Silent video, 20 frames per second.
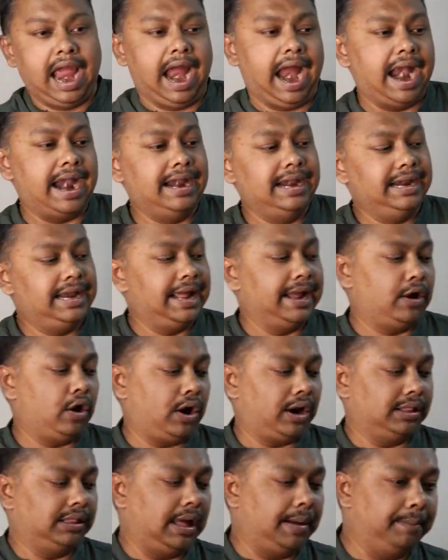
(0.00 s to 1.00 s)
হ্যান্ডে
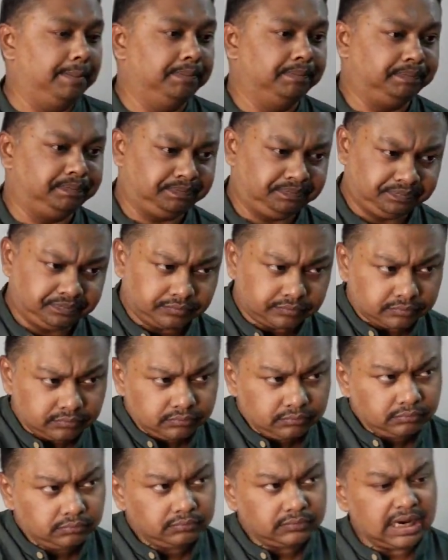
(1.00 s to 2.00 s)
কটা দাম
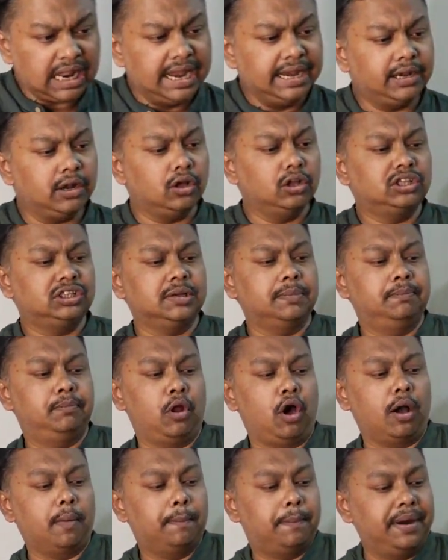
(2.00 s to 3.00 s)
এইটা হচ্ছে
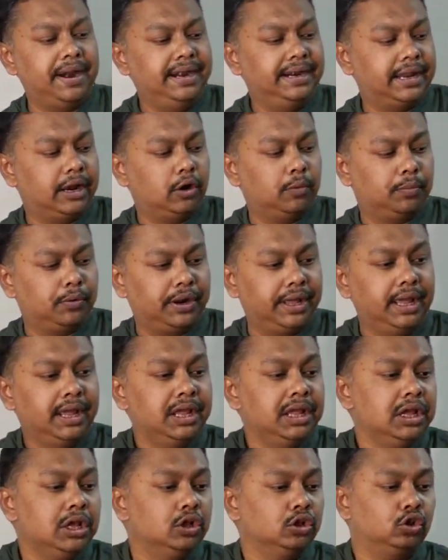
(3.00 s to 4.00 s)
ব্লক প্রিন্টের ওপরে
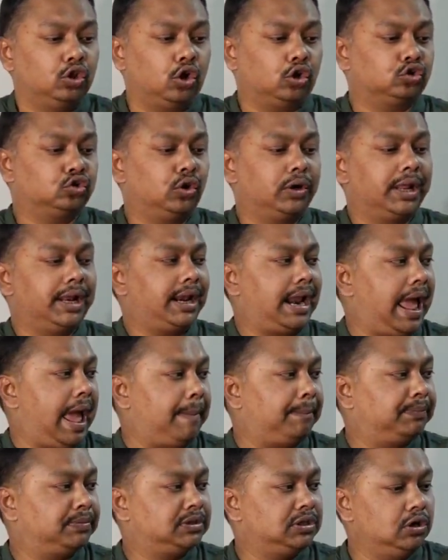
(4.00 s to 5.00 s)
তসরের
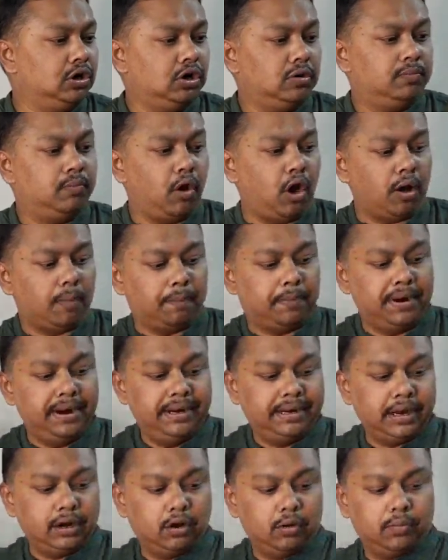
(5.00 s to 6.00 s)
অ্যাবসোলিউট ব্লক
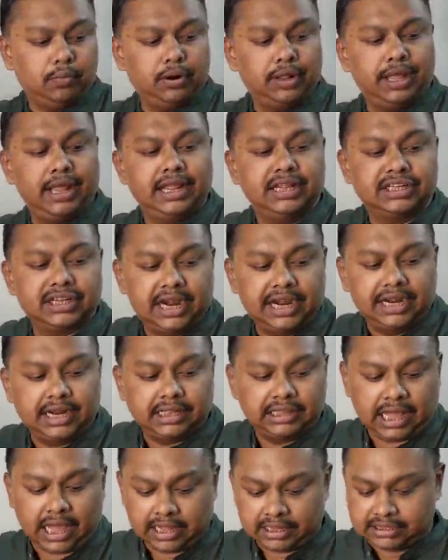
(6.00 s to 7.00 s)
প্রিন্টের ওপরে এই
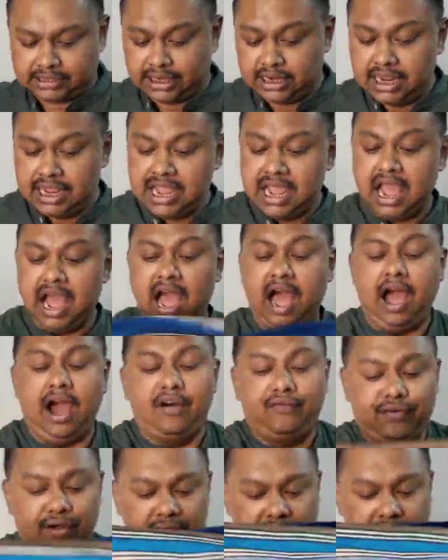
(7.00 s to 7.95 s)
শাড়িটা থাকছে হাফ